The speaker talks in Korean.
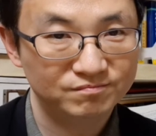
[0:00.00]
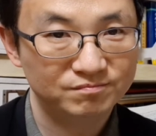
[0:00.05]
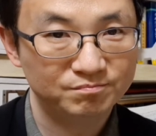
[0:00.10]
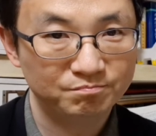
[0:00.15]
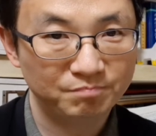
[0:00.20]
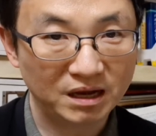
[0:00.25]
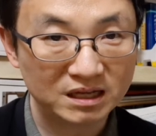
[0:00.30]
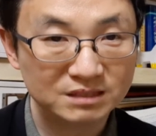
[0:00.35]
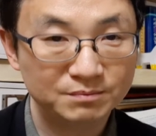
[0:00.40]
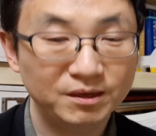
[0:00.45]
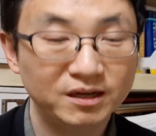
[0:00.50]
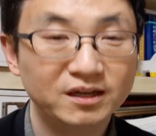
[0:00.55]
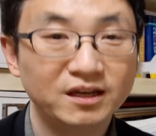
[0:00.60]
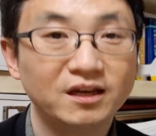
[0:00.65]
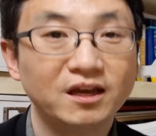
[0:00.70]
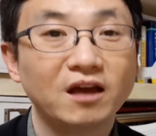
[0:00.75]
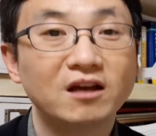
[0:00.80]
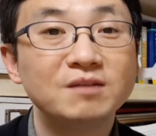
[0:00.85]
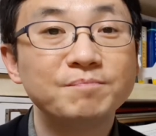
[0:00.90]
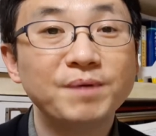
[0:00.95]
마지막에
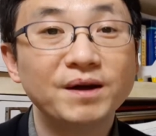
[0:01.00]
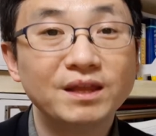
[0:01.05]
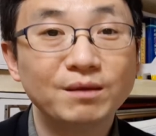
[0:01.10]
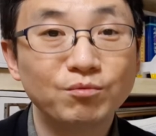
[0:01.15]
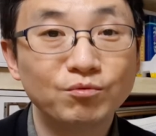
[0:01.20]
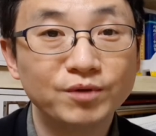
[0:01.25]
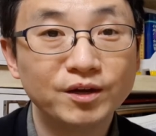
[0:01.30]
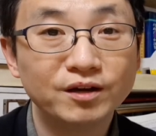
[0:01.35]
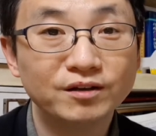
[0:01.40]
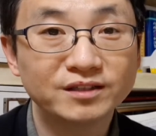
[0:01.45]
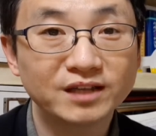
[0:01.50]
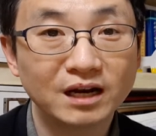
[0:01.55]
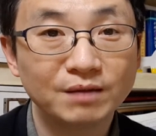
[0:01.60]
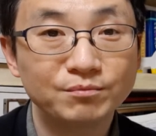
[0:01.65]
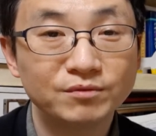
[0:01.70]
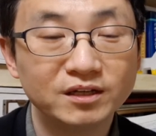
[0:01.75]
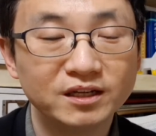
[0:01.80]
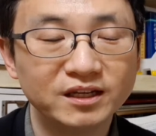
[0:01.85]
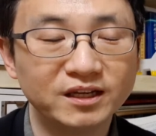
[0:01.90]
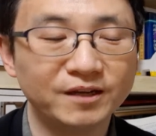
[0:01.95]
이게 급하다 보면
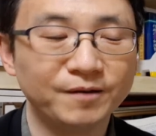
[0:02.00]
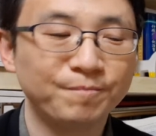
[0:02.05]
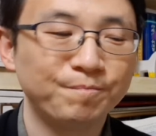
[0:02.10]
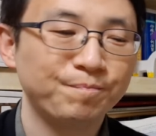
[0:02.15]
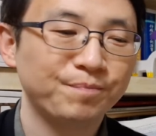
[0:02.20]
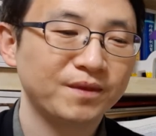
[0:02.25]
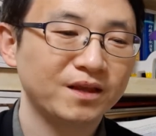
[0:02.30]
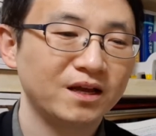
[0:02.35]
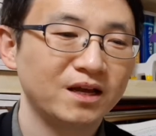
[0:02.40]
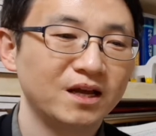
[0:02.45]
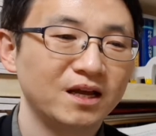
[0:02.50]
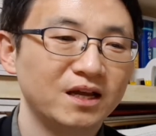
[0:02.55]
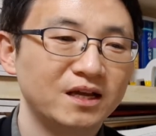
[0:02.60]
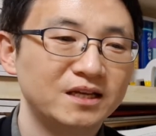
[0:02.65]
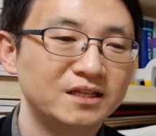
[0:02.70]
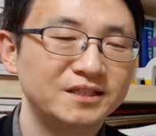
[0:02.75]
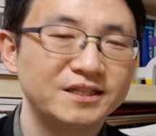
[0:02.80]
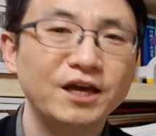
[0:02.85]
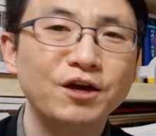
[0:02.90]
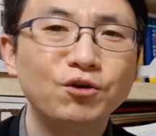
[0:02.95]
사람들이
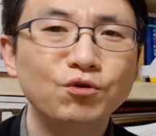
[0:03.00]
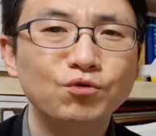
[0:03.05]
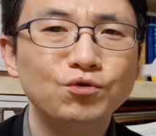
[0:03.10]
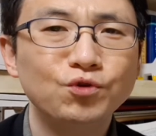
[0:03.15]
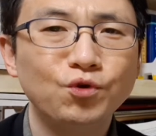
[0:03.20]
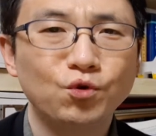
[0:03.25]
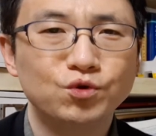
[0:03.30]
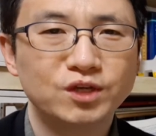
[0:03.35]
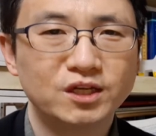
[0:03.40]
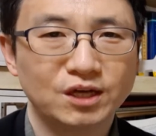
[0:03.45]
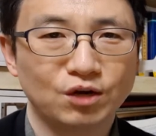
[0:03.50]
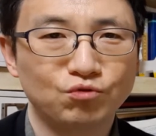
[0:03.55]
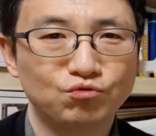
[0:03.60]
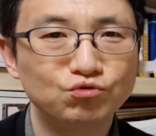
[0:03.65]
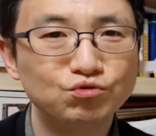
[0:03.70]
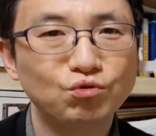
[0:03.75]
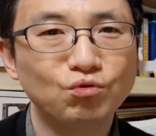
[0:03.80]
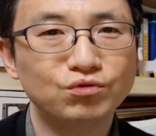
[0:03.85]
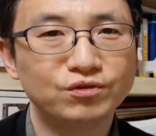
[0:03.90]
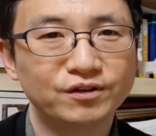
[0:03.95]
새로운 교재에 자꾸
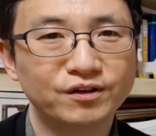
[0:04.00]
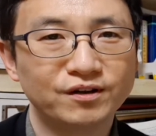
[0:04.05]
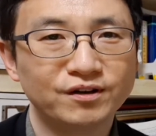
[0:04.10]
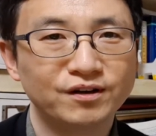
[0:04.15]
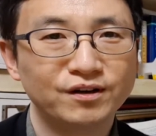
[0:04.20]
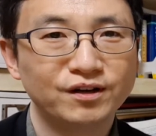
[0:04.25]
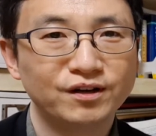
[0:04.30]
눈독을 들여.